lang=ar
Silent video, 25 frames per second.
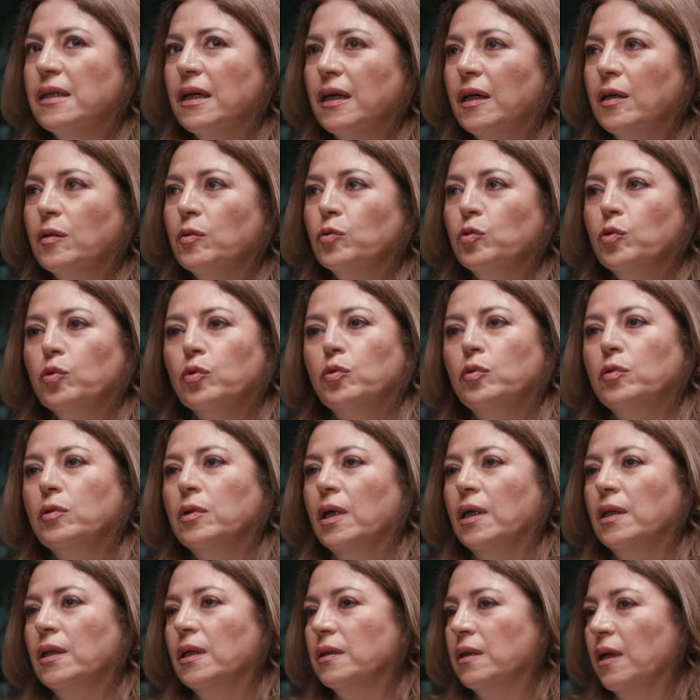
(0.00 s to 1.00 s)
دخلوا دخول
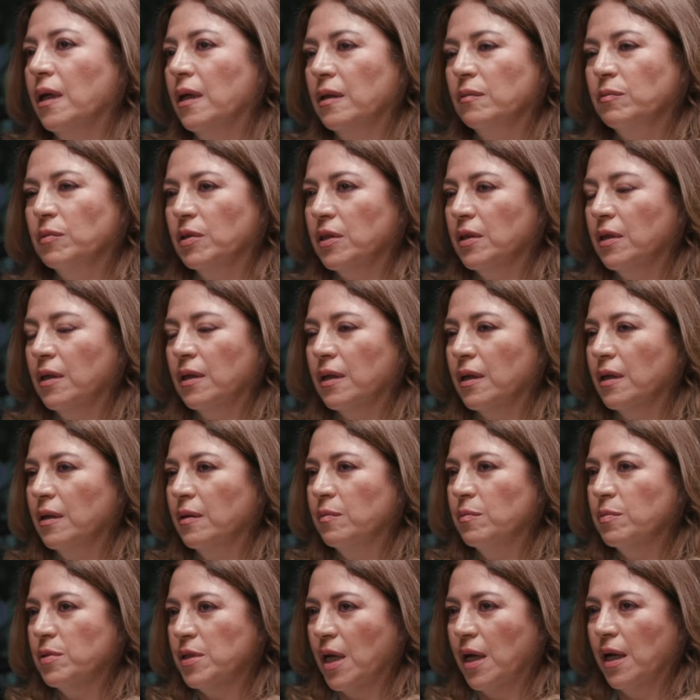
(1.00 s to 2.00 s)
غلط عالم الطاقه
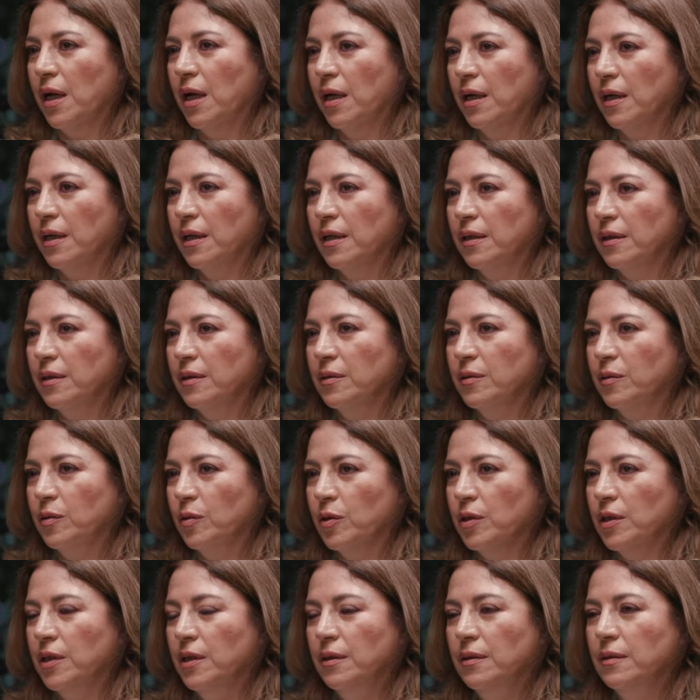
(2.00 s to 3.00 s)
بصراحه يعني
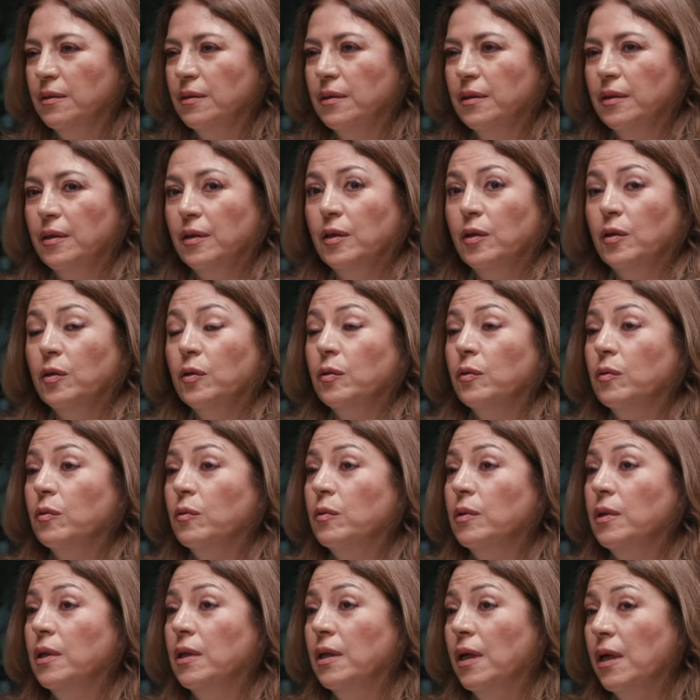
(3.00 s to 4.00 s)
اوكي
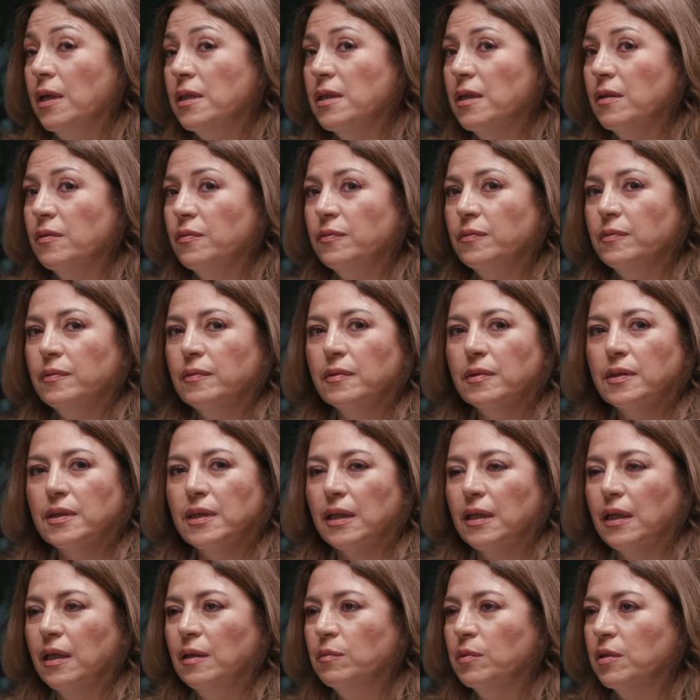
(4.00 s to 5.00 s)
وللاسف
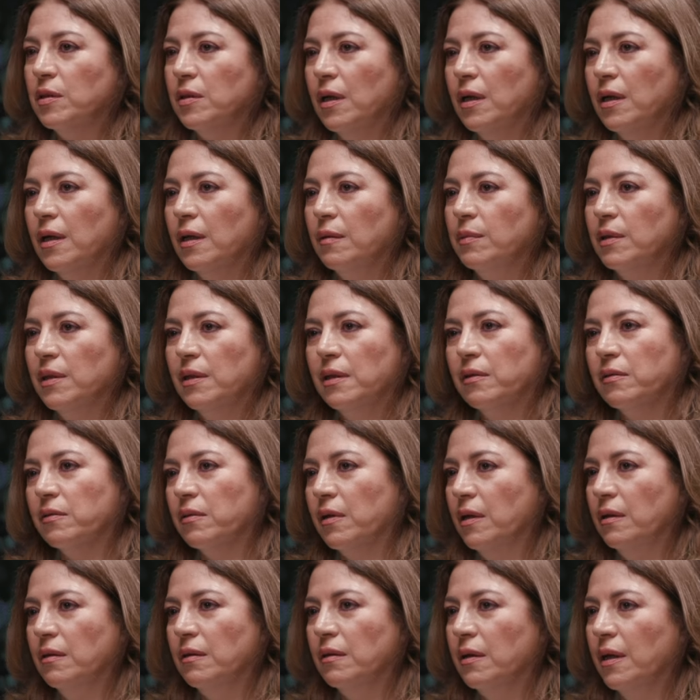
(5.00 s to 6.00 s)
صار علم الطاقه مثل
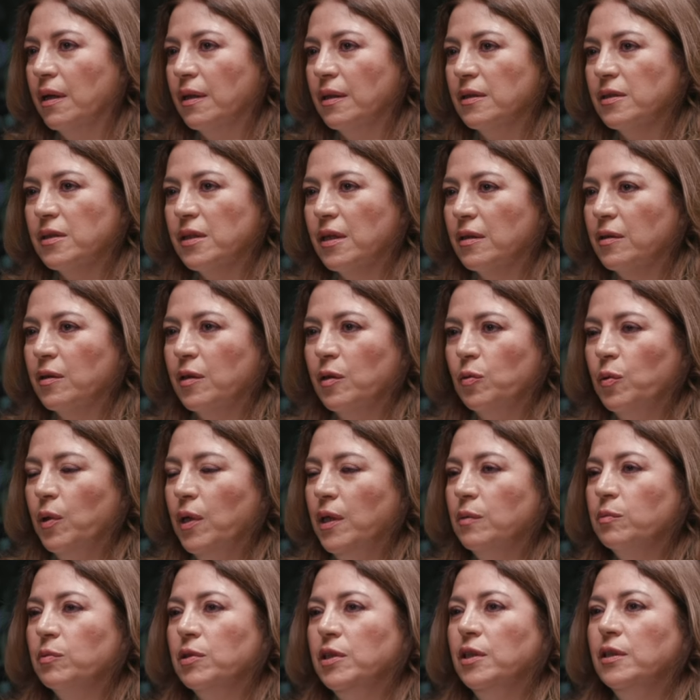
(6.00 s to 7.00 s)
ترند يعني صار كل
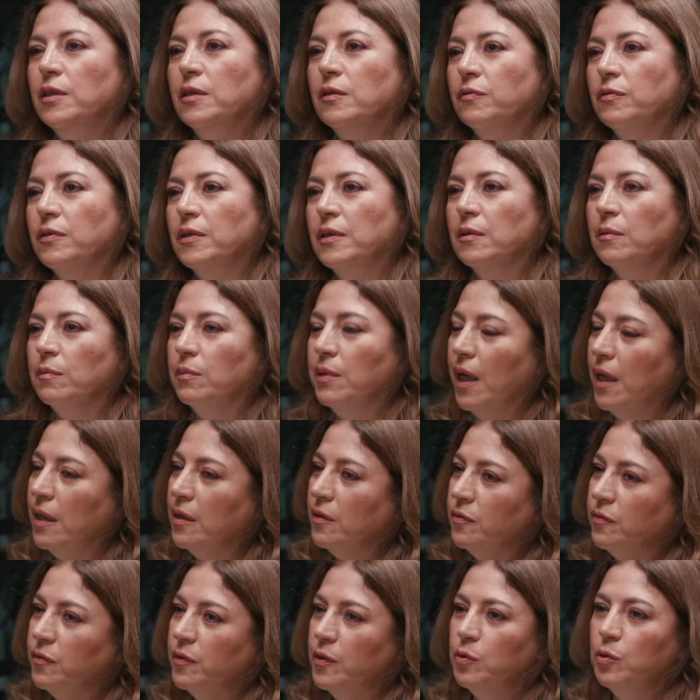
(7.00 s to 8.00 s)
واحد بده يحكي فيه اللي
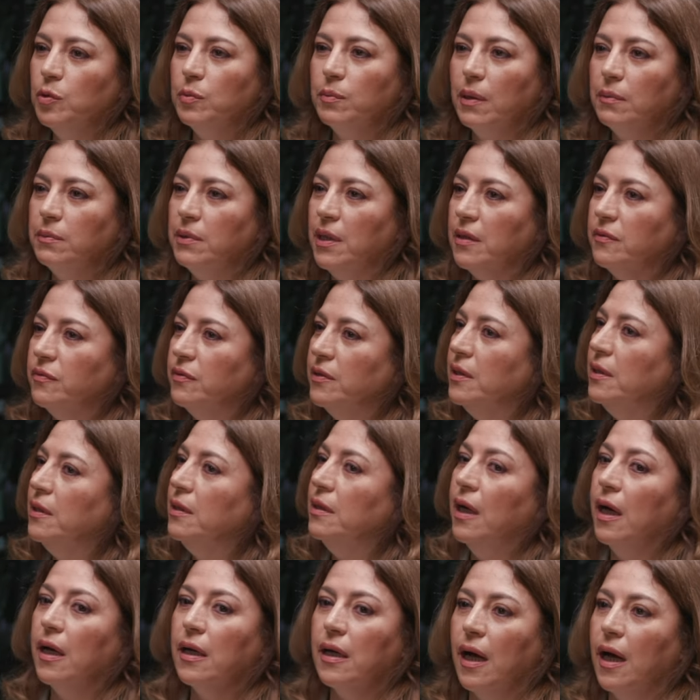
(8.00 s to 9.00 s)
بيعرف فيه واللي ما بيعرف فيه
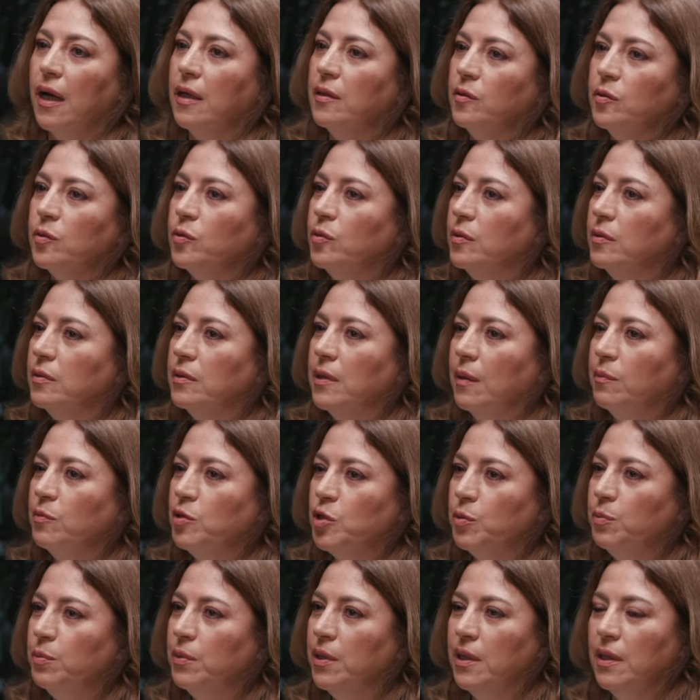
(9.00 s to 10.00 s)
اللي قرا عنه كم
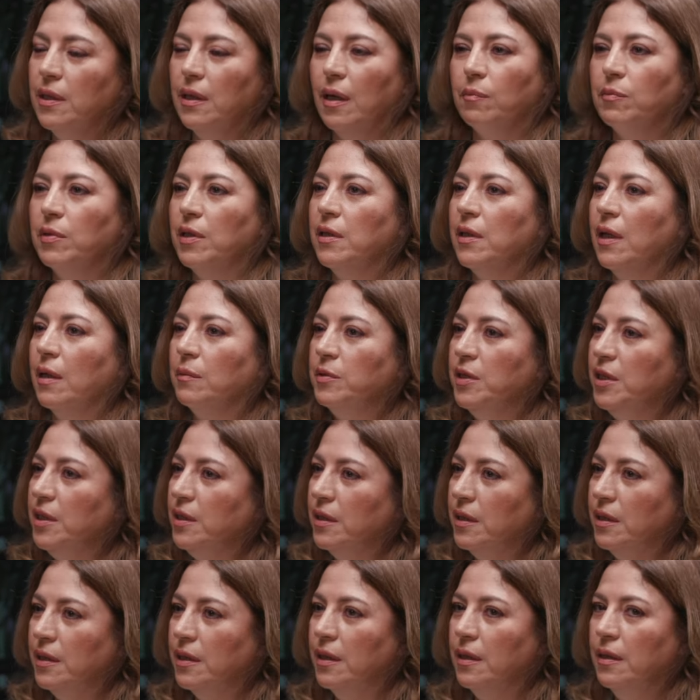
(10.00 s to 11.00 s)
جمله عم بيطلع
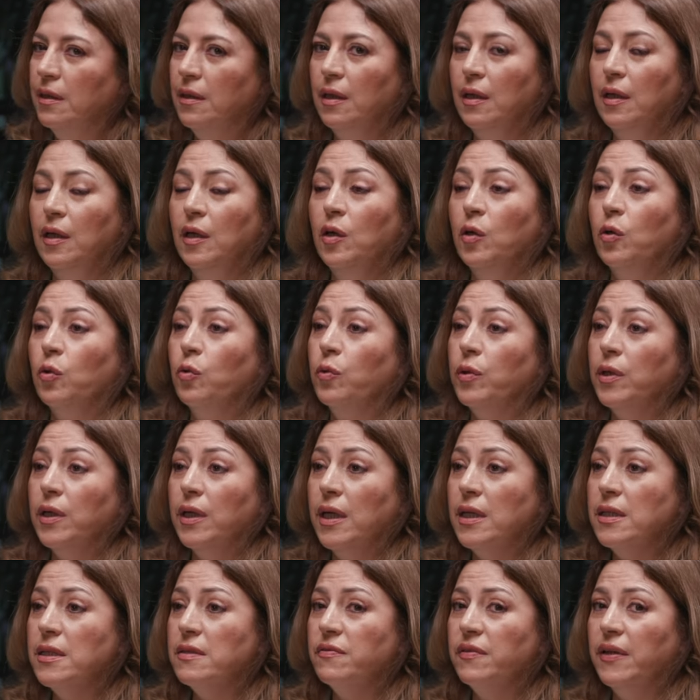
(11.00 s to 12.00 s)
بيحكيها
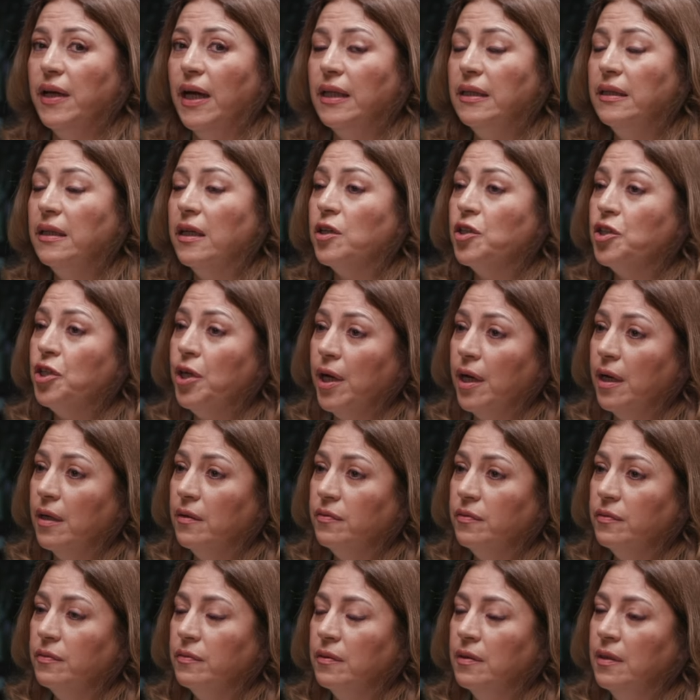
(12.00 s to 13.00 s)
والناس في عندها
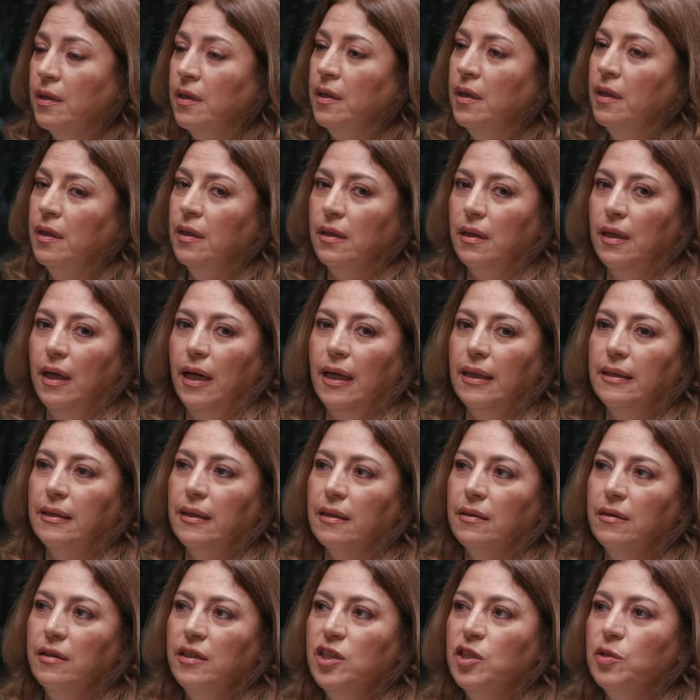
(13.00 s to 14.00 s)
شغف
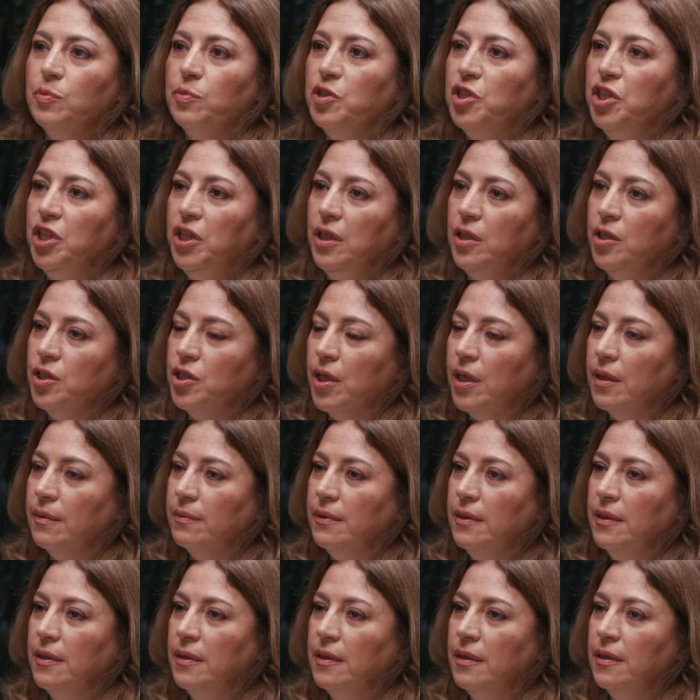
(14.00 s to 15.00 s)
لحتى تحس بشيء
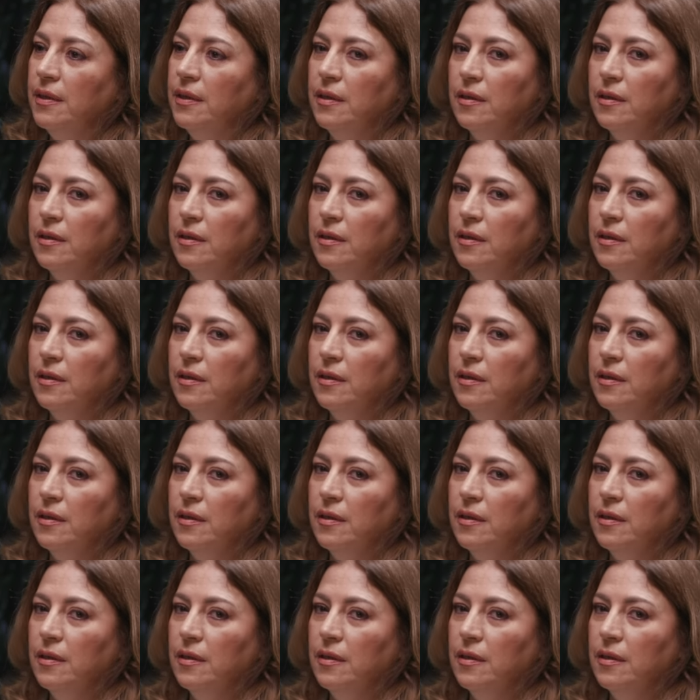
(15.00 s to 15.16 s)
ايجابي